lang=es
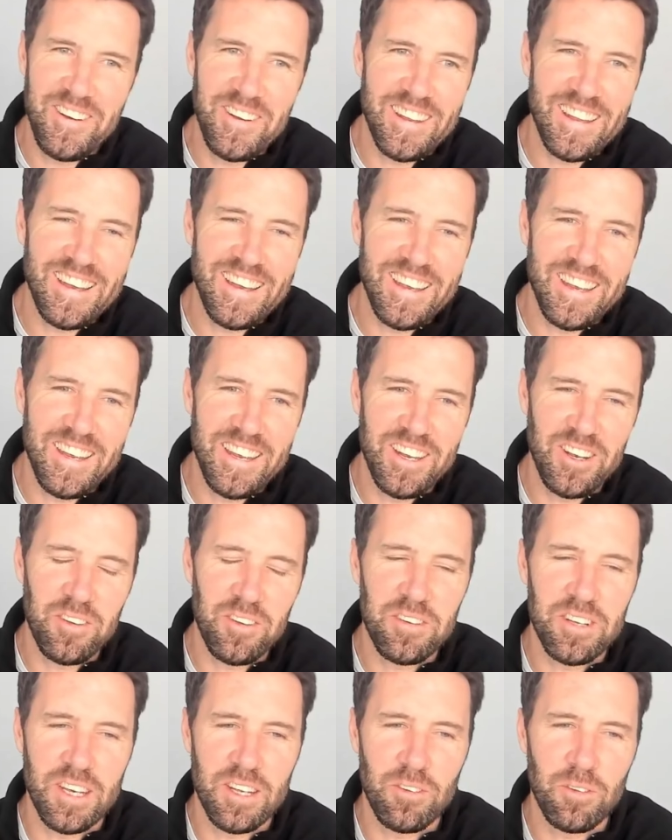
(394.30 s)
verdad que, no
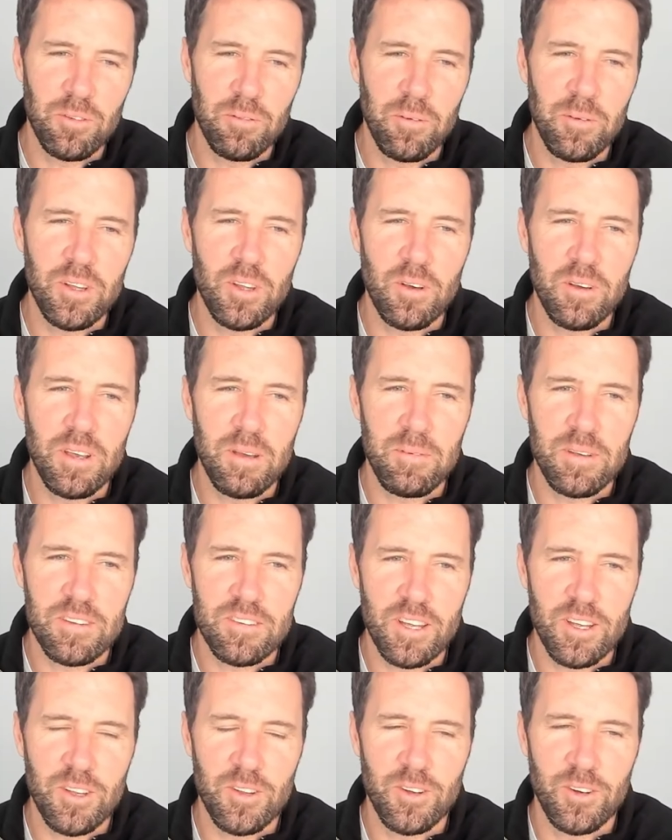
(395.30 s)
sé, en su momento había
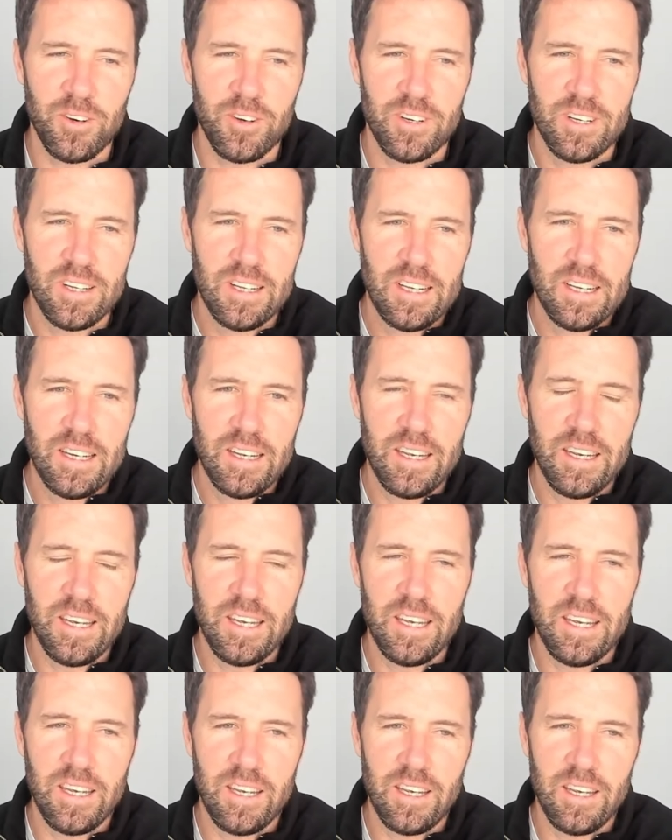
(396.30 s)
pensado
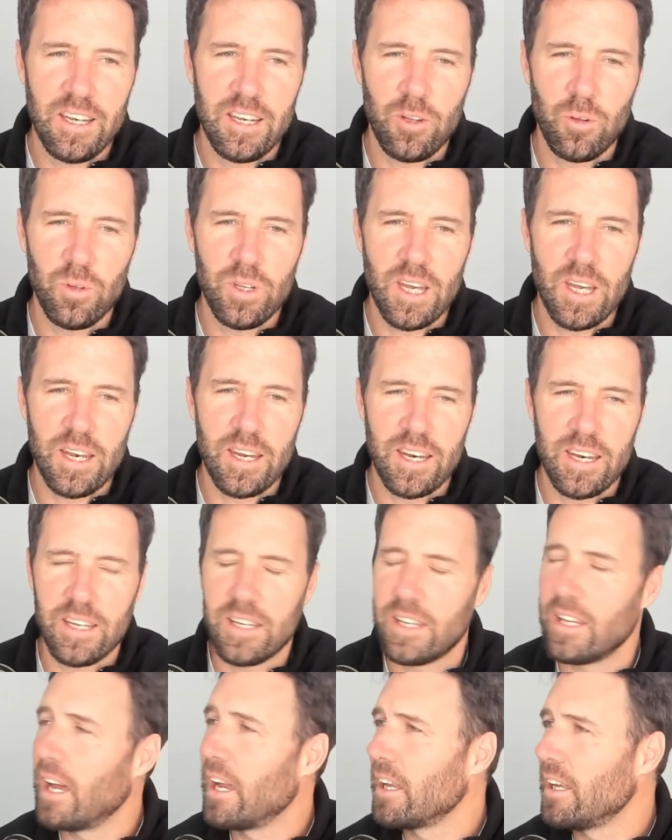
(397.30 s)
eh, estudiar
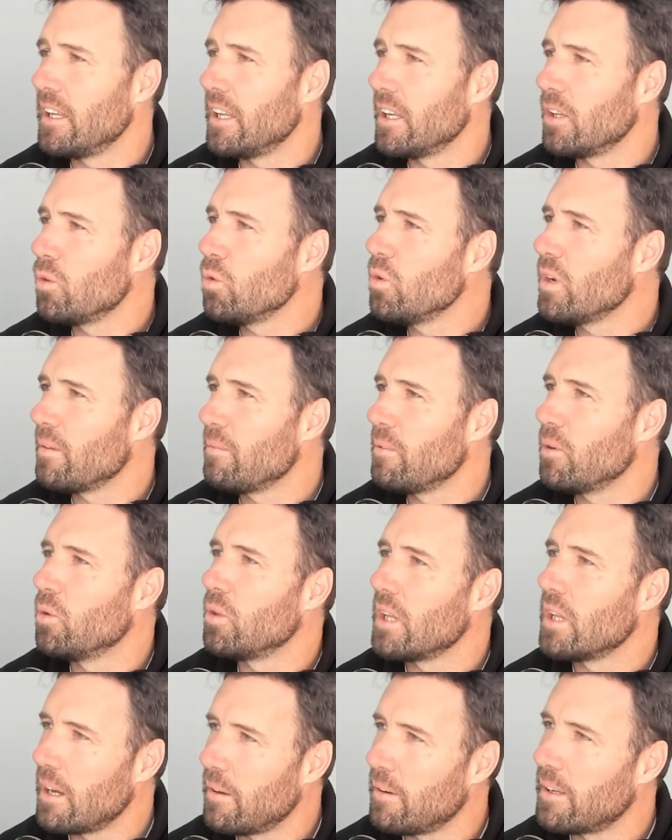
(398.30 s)
arquitectura, me ah,
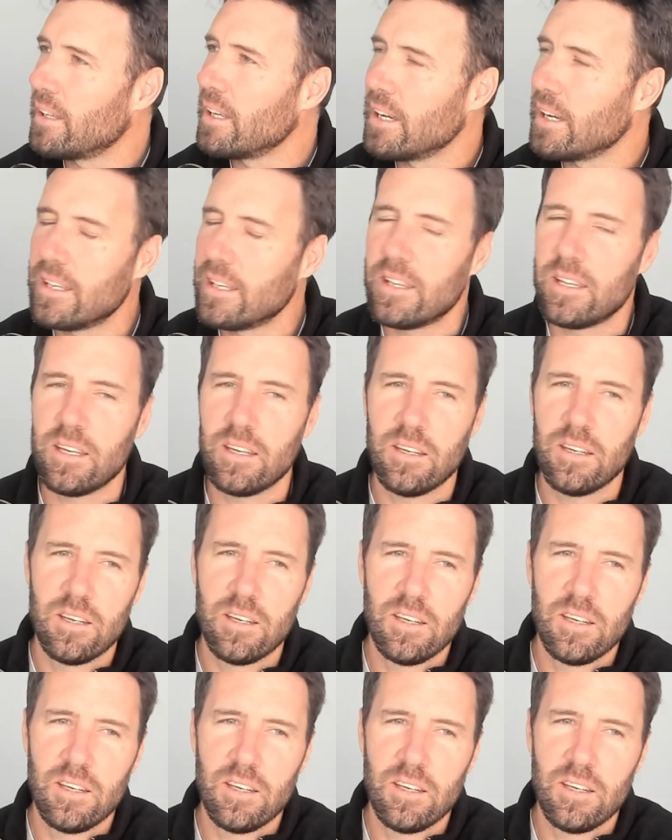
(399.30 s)
gustaba bastante.